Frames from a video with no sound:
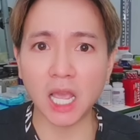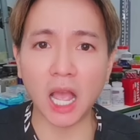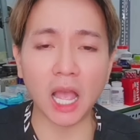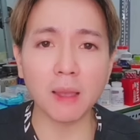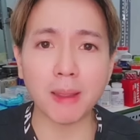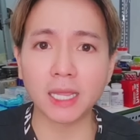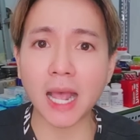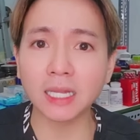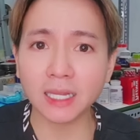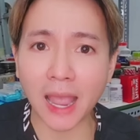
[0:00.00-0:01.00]
giờ hả mày
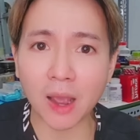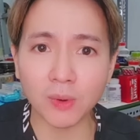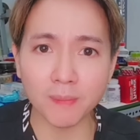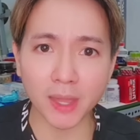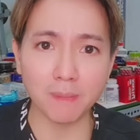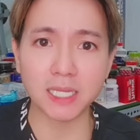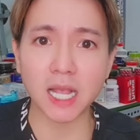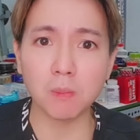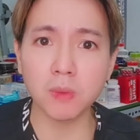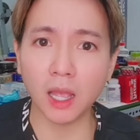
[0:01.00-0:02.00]
thanh cao lắm vậy mày
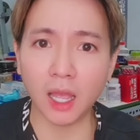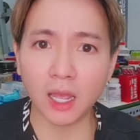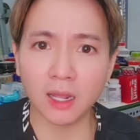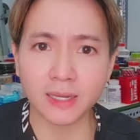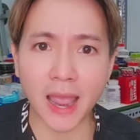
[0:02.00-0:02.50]
sống hả